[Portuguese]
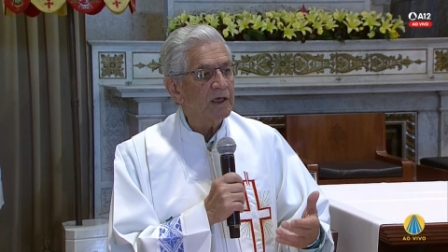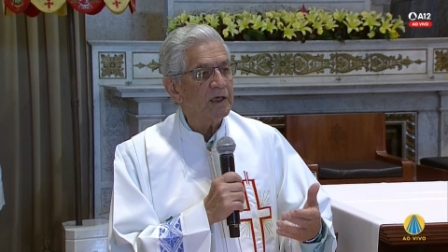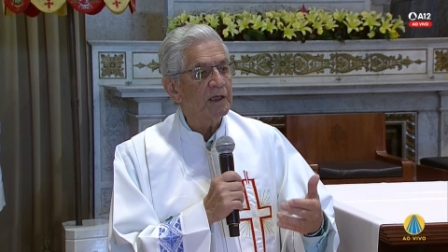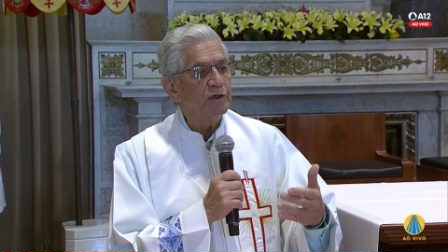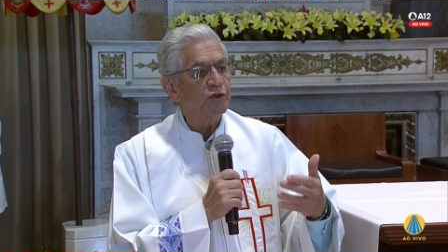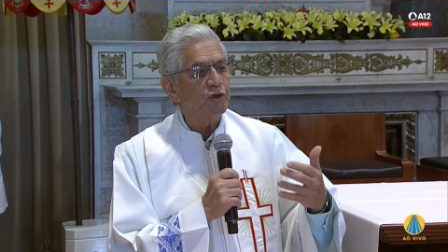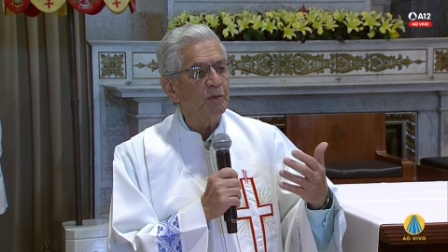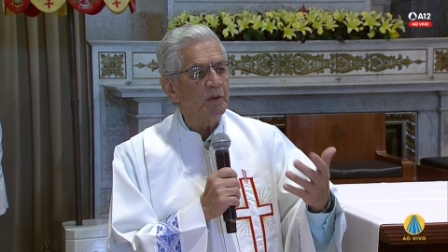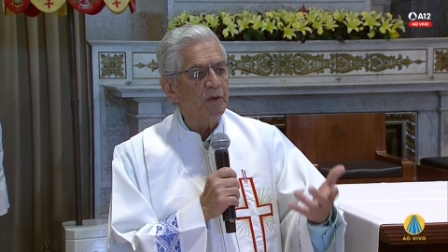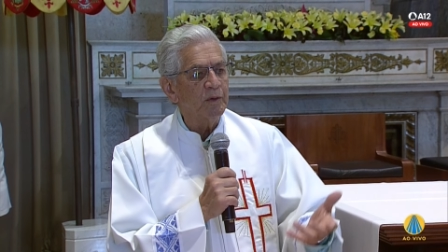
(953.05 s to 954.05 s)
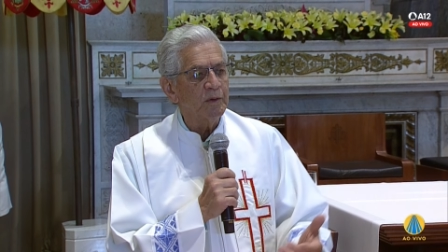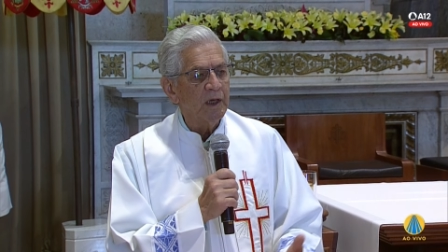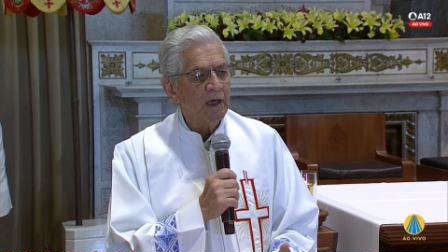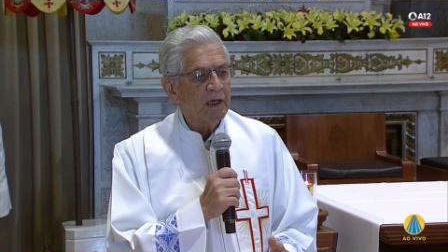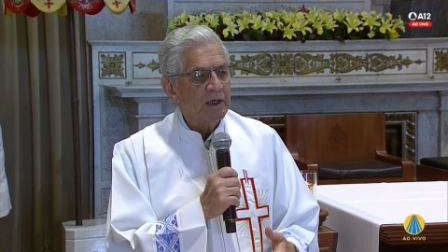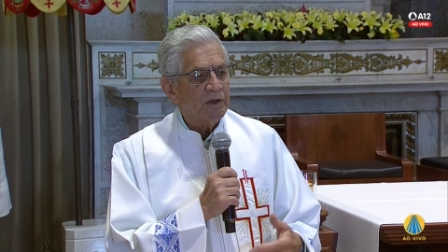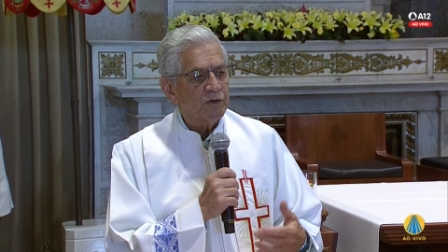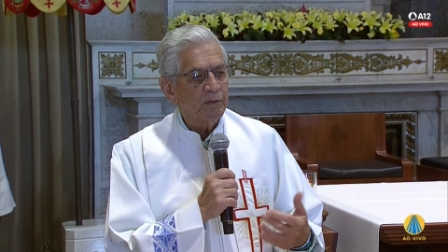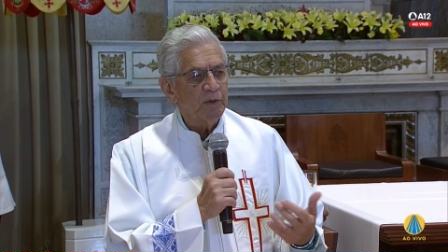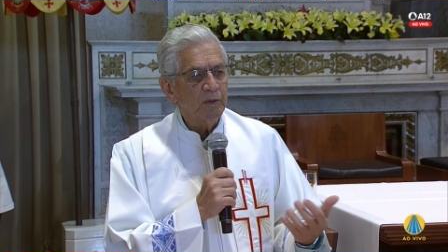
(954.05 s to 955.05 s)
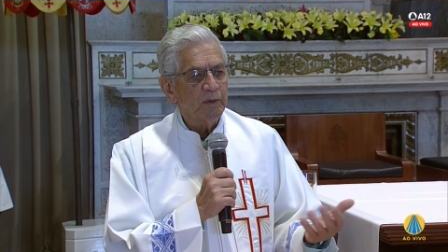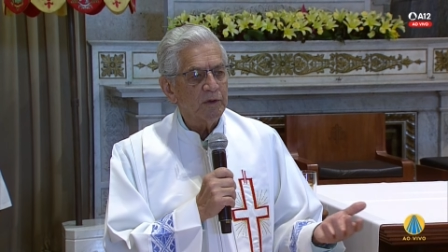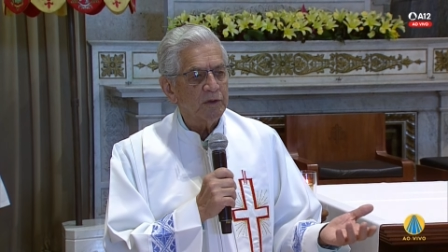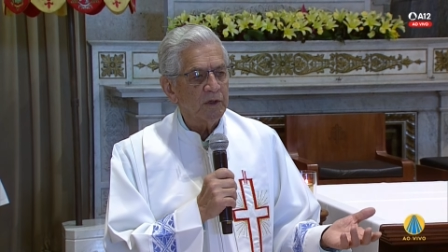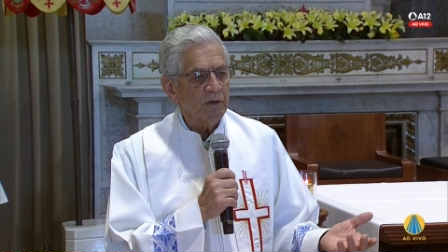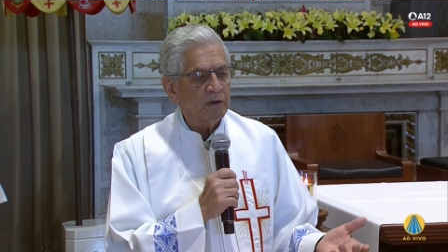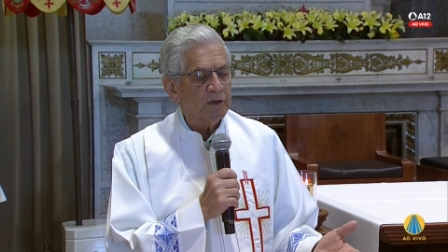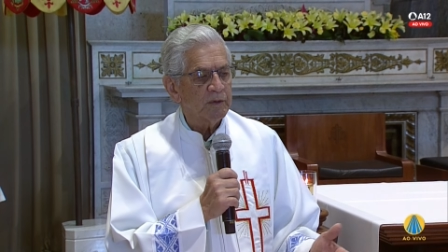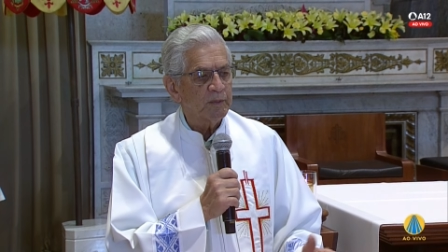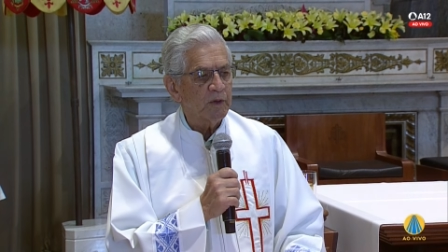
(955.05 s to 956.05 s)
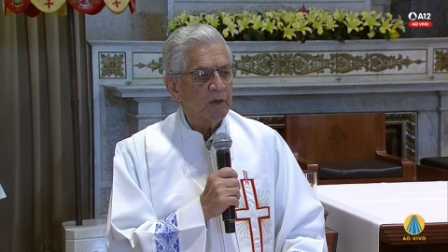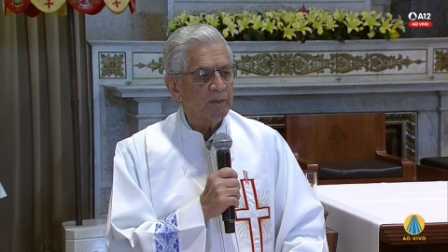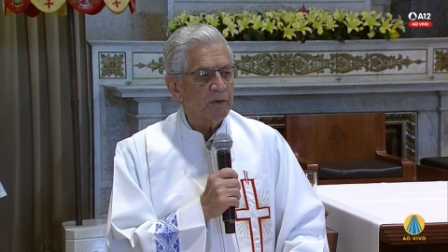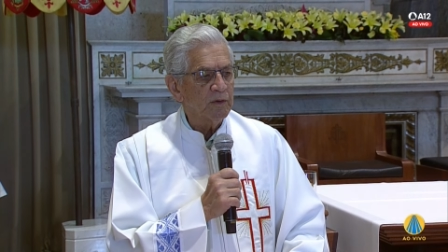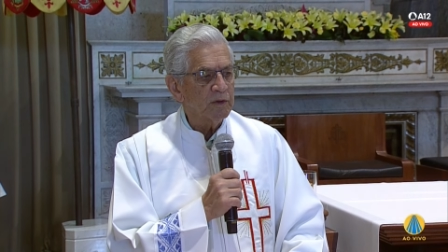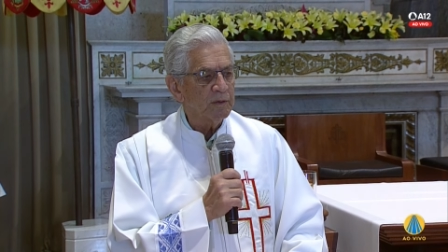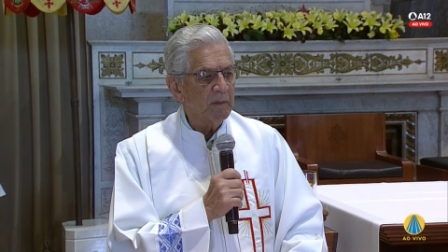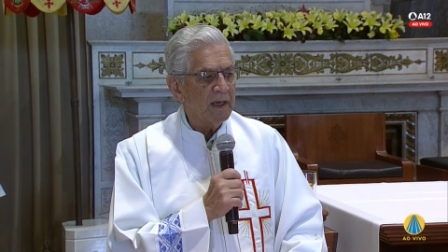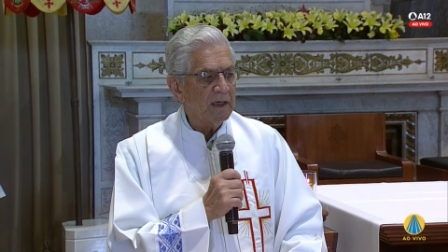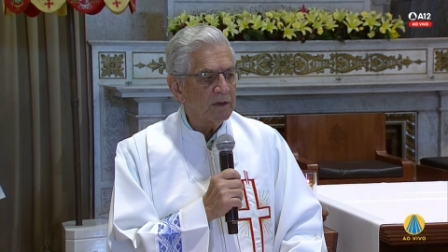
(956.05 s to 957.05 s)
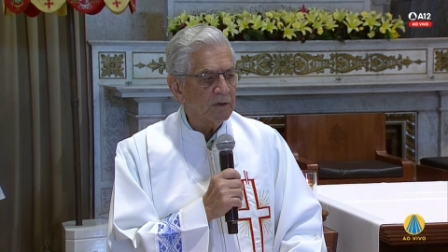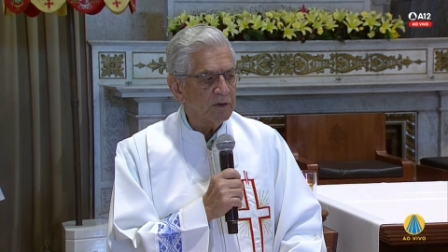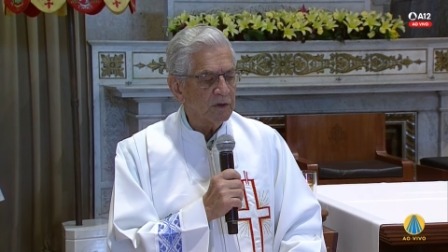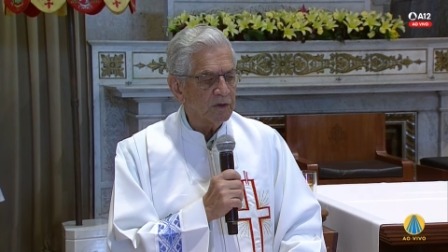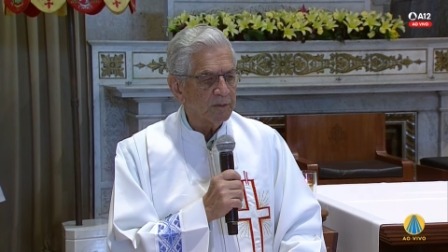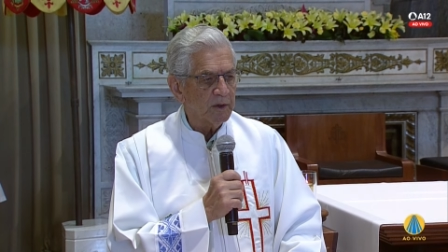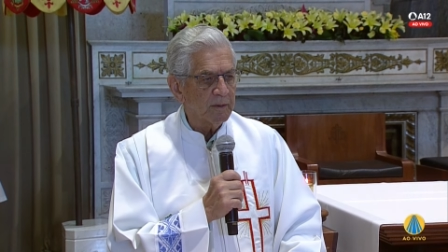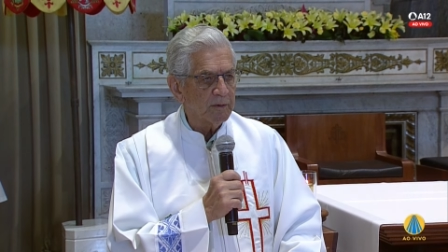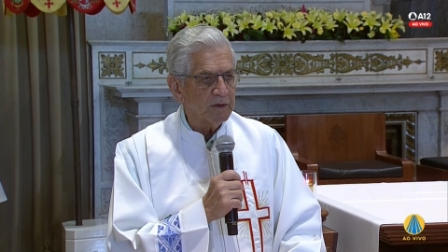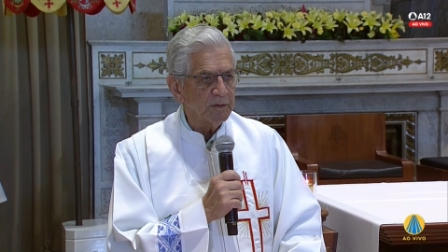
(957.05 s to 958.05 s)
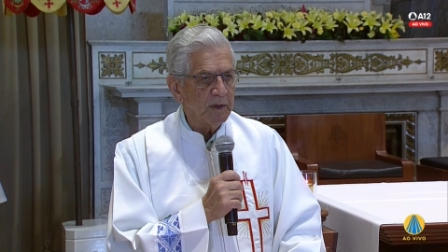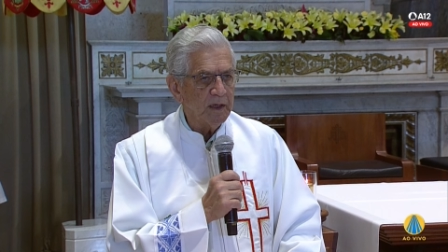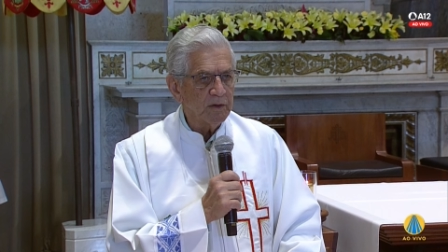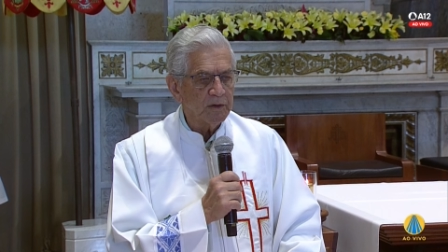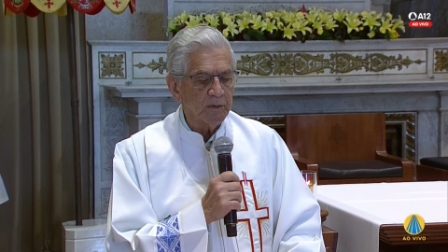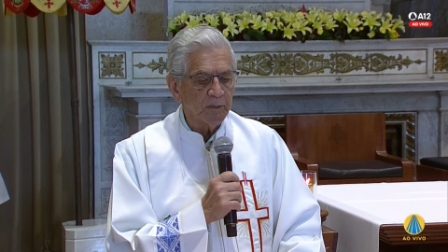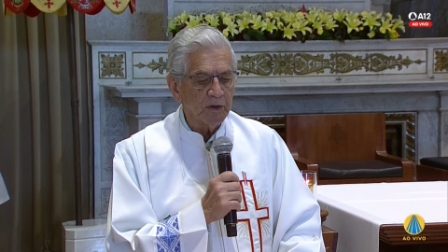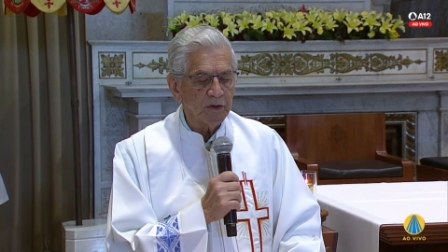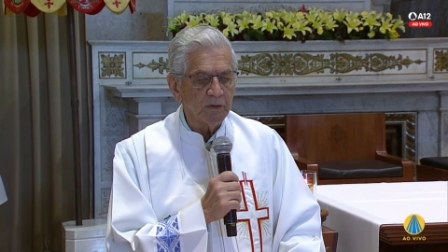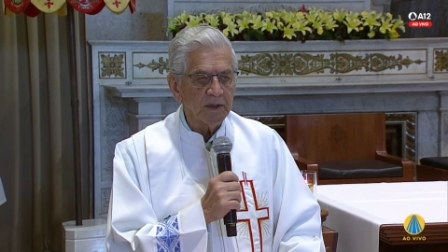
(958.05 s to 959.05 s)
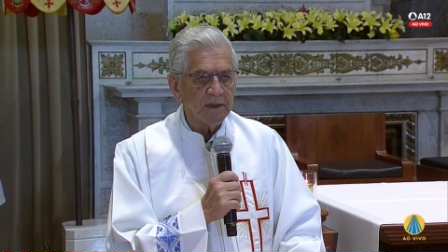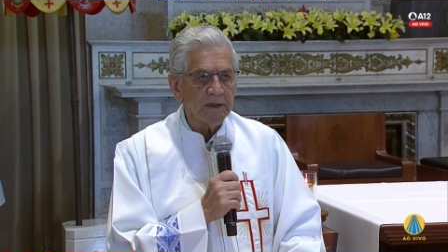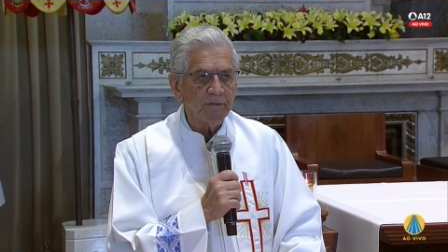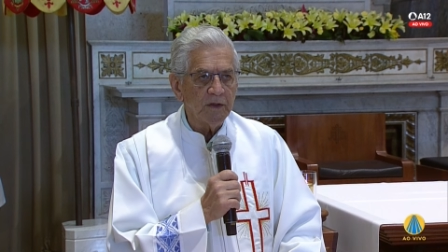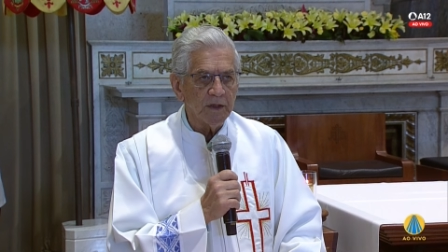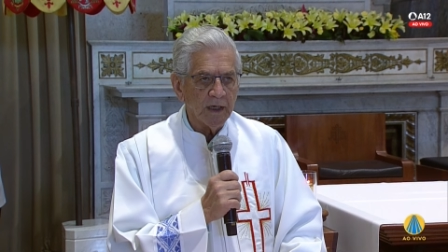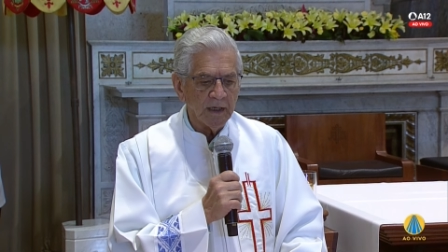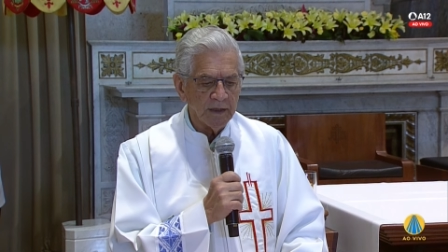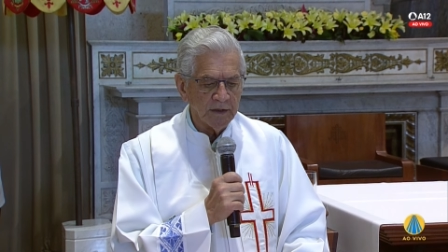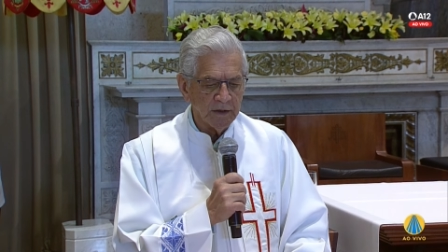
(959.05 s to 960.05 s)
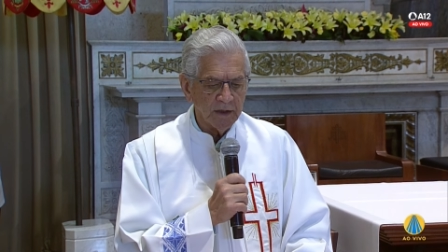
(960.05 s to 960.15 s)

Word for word: que ele subiu subiu por seus próprios méritos, seus próprios meios, por sua divindade.